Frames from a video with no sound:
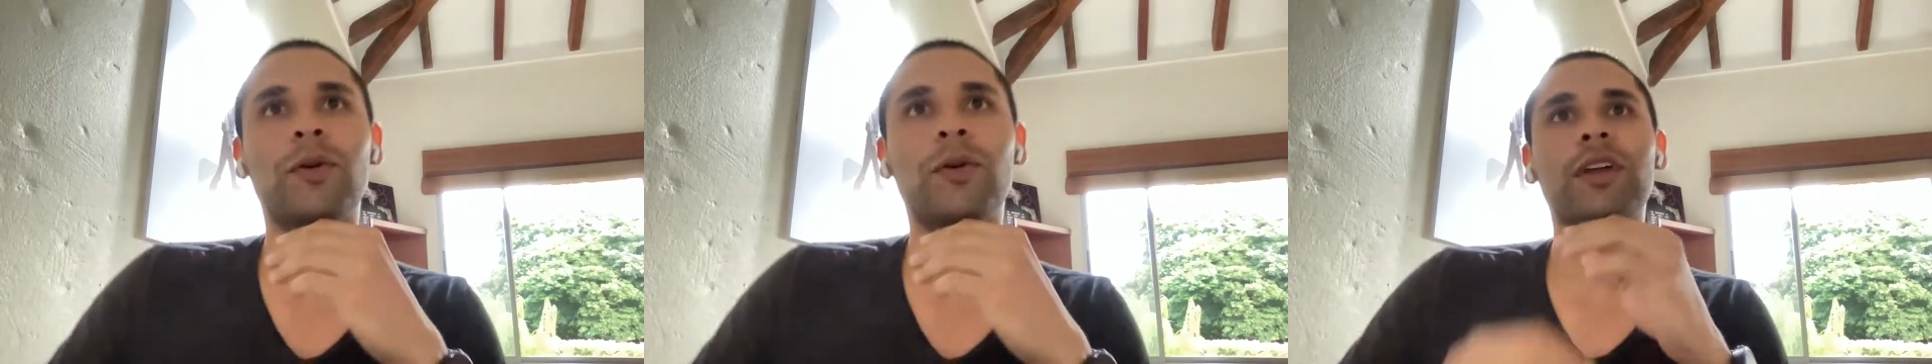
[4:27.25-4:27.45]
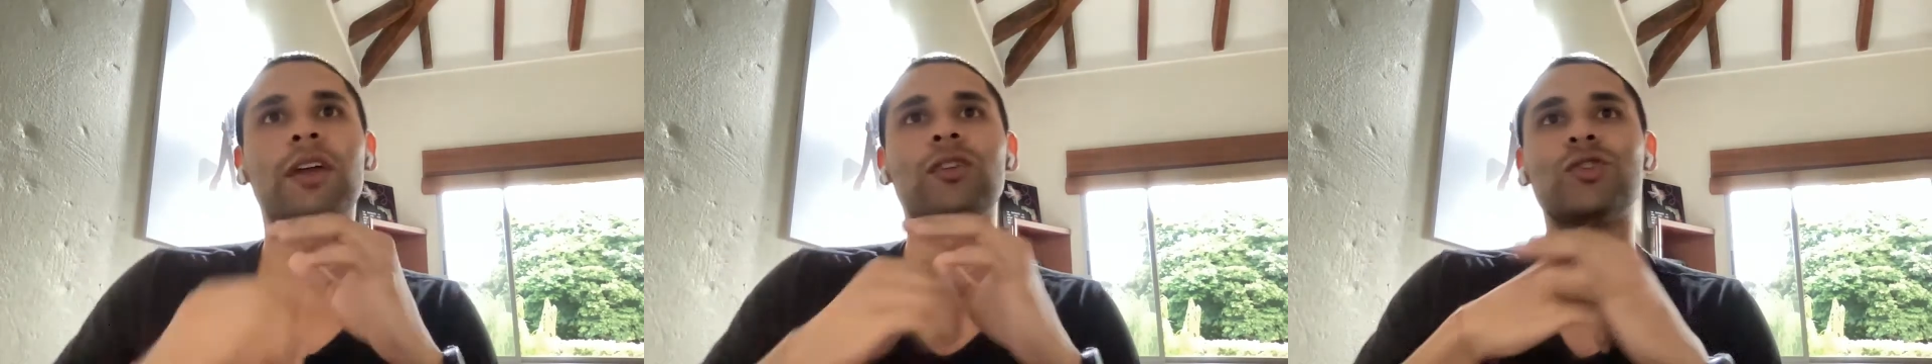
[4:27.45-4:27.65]

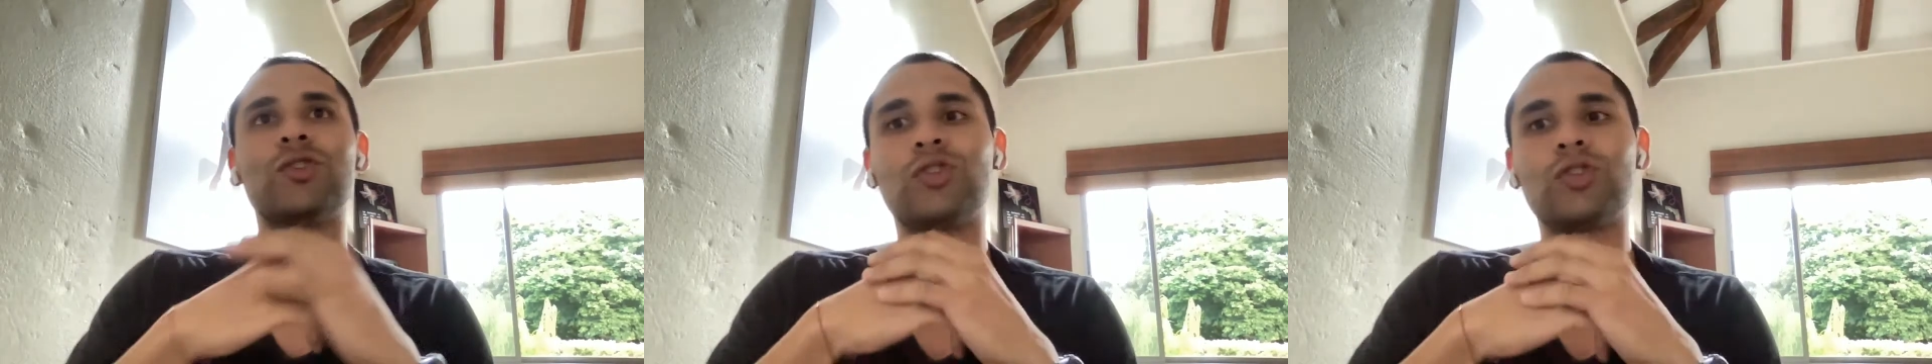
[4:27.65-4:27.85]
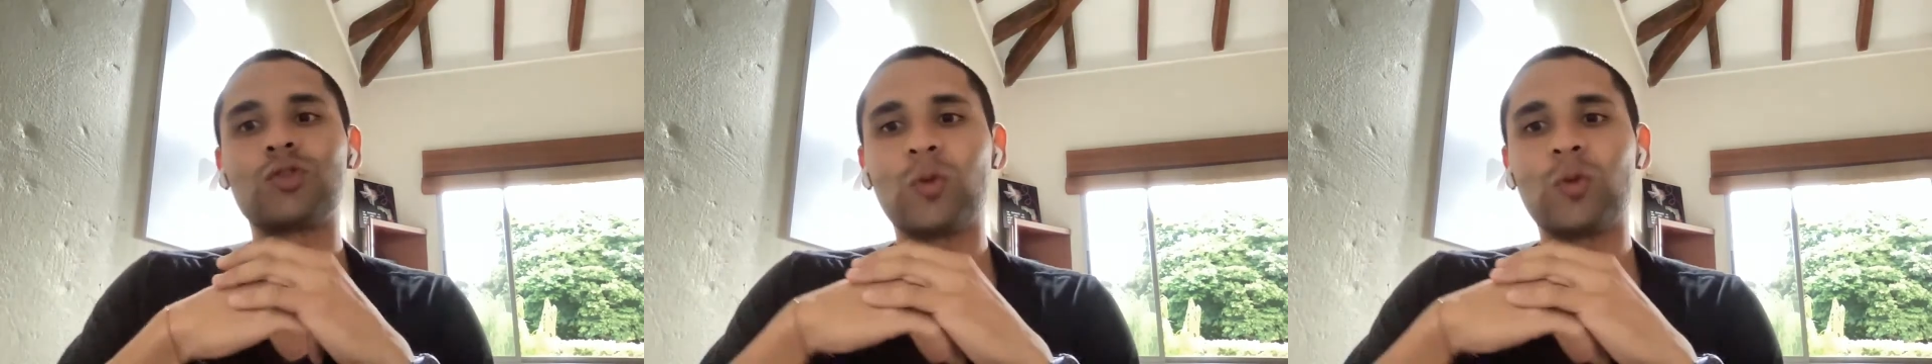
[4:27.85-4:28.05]
porque
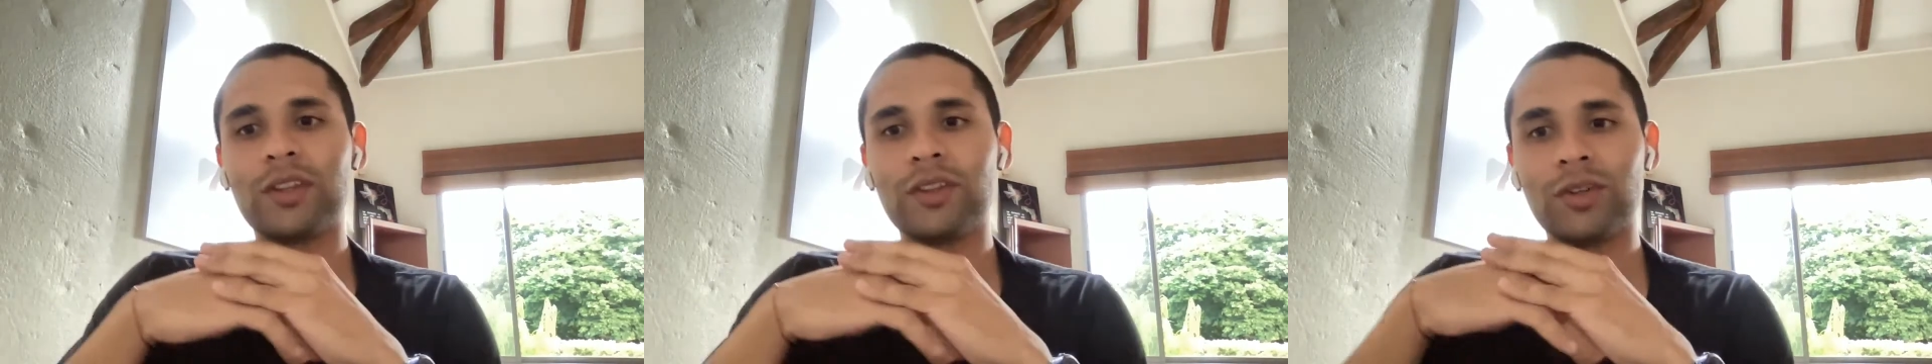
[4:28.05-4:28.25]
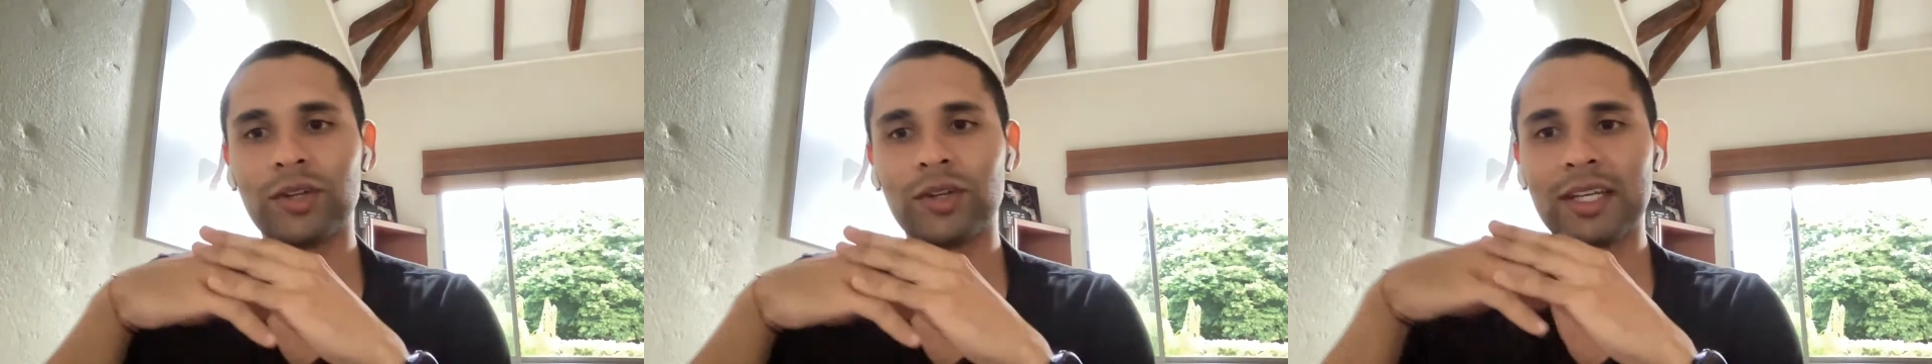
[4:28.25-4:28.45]
nosotros
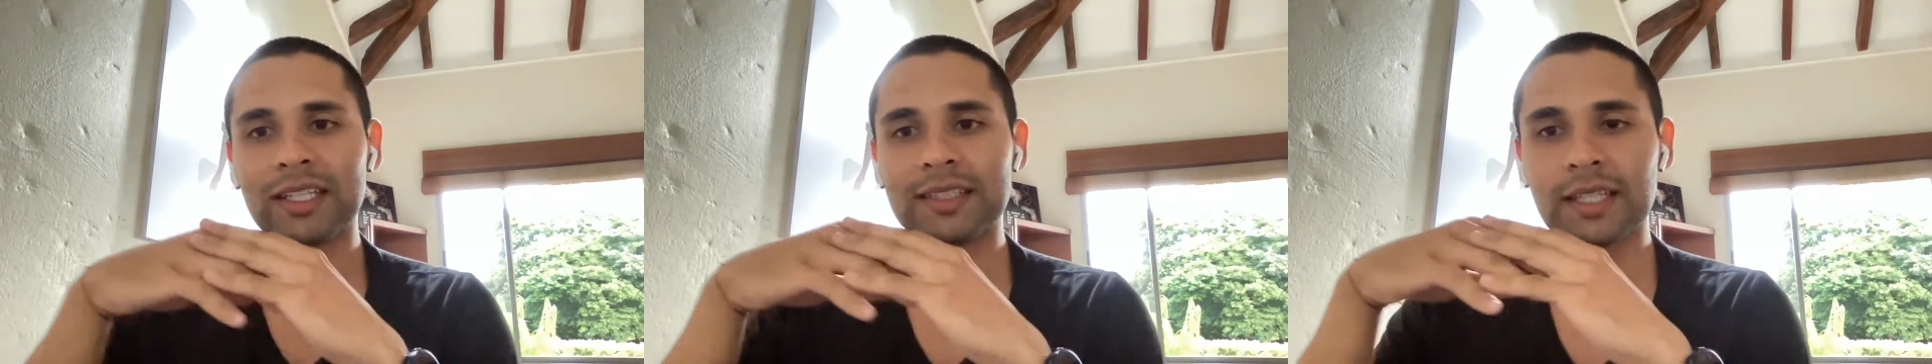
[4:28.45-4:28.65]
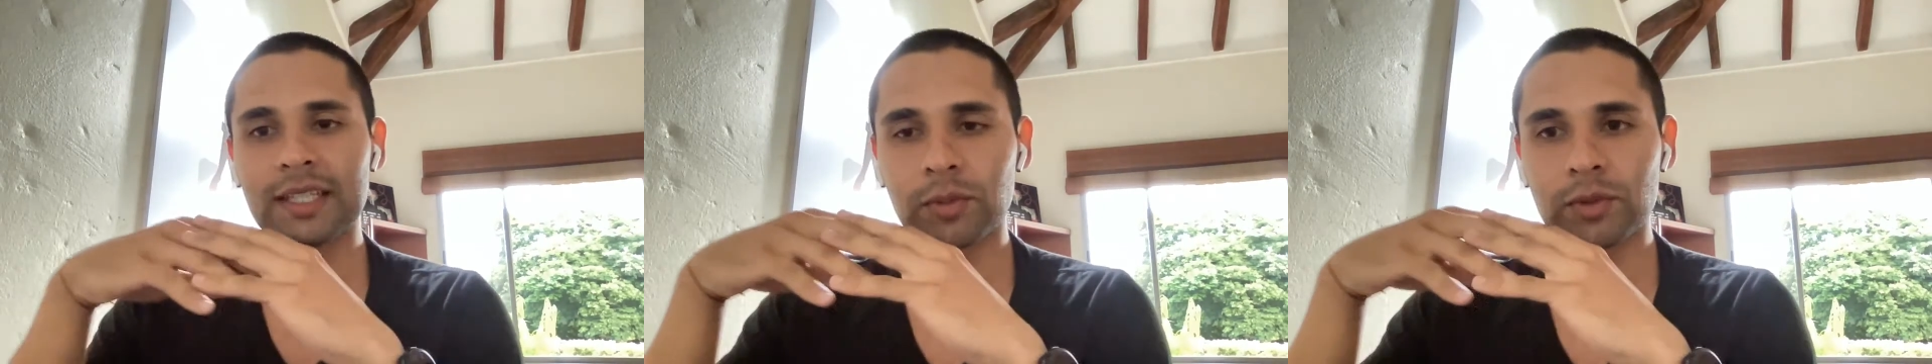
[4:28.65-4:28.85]
cuando
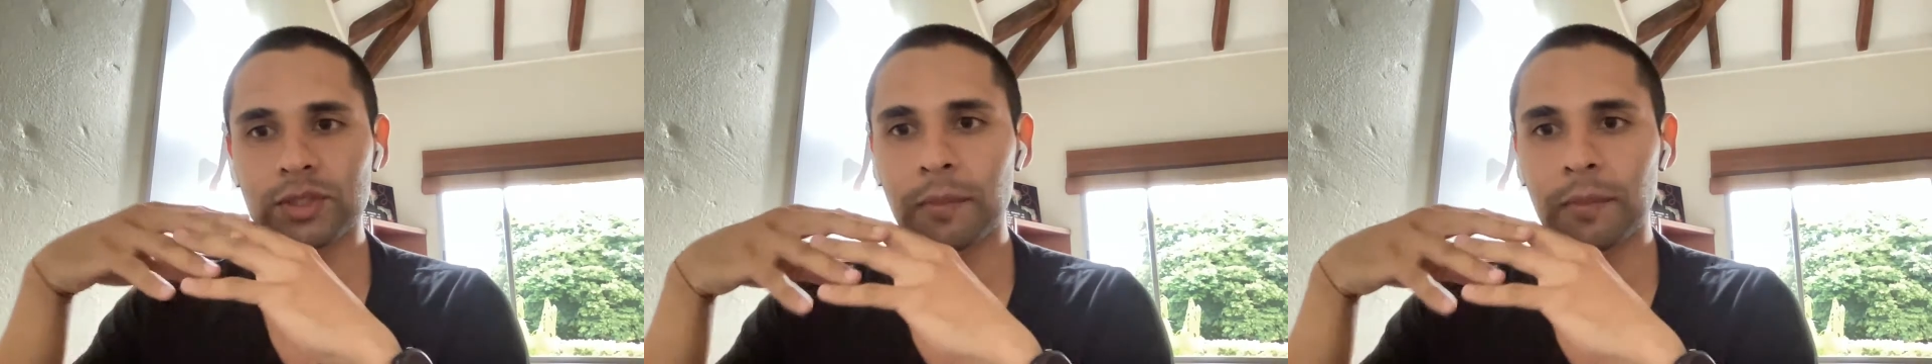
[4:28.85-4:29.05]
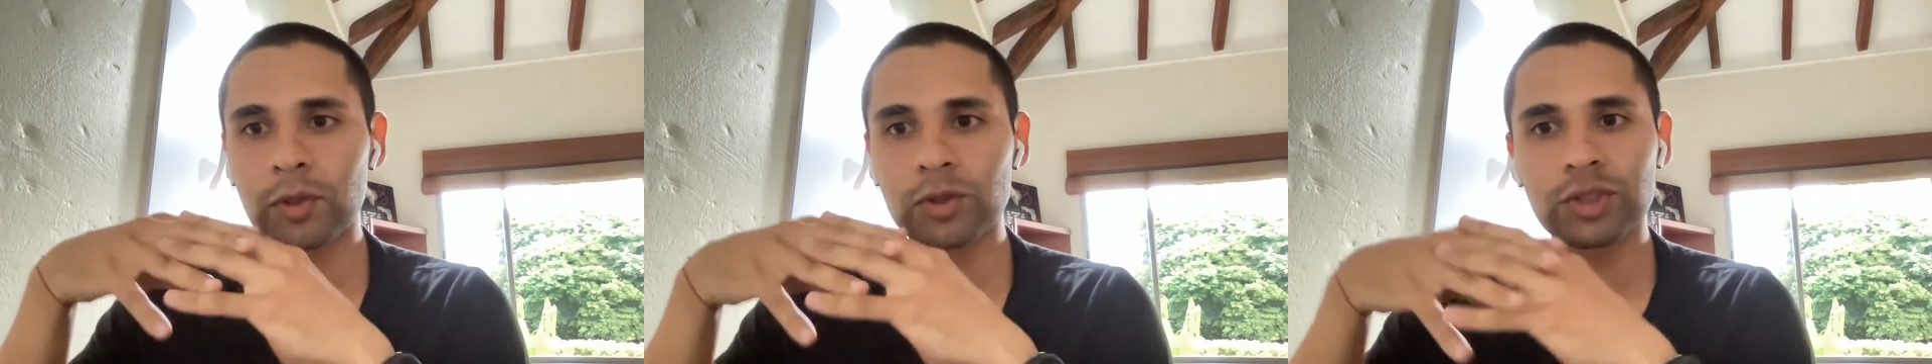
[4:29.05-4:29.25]
iniciamos
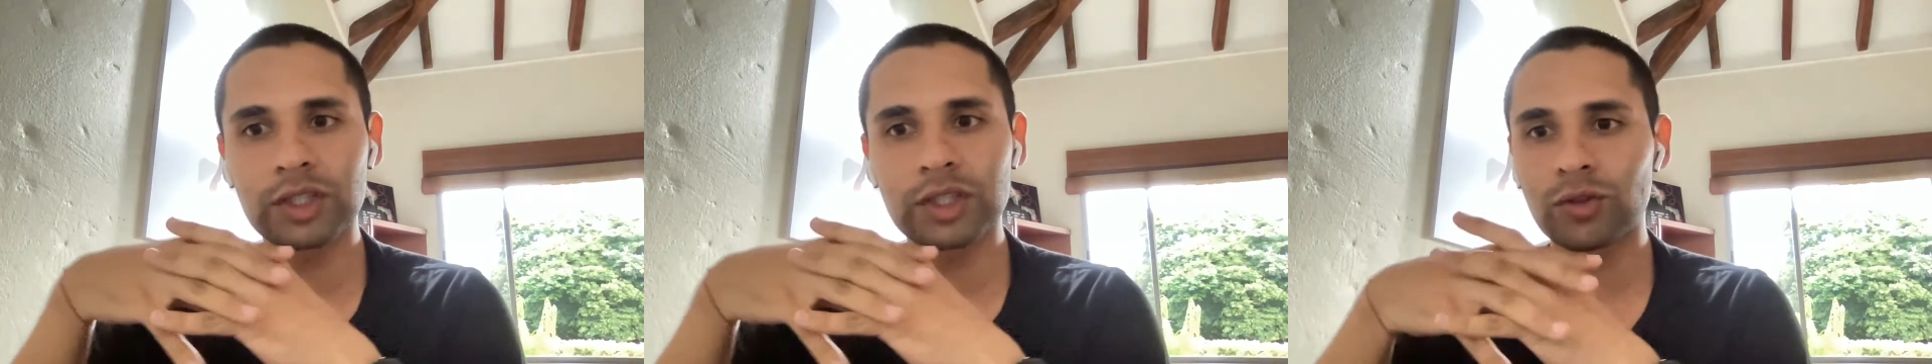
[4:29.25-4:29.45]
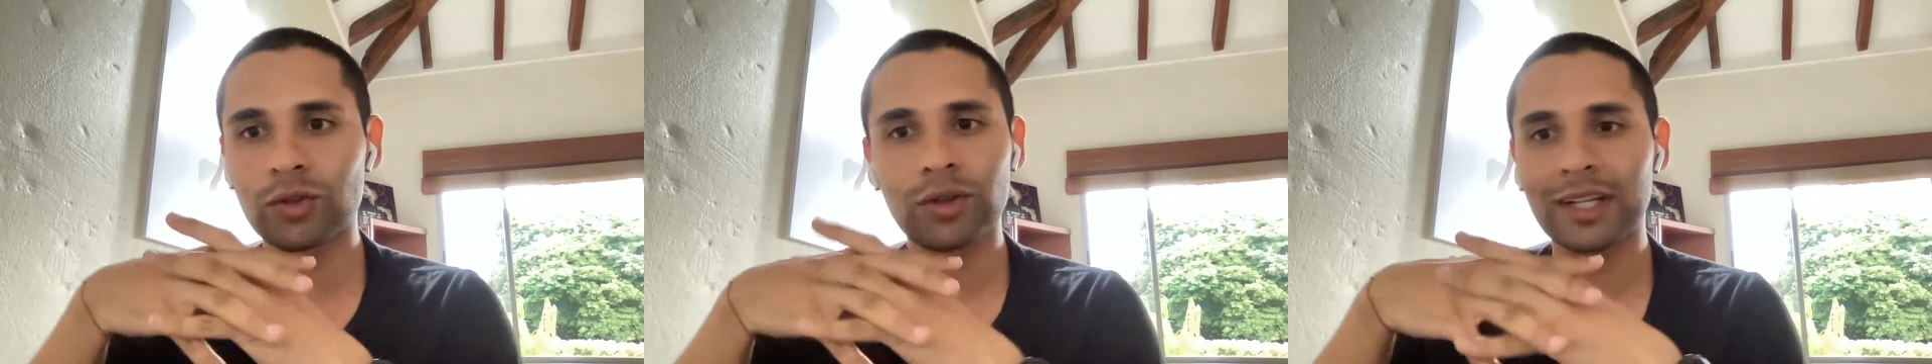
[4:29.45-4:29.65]
el proceso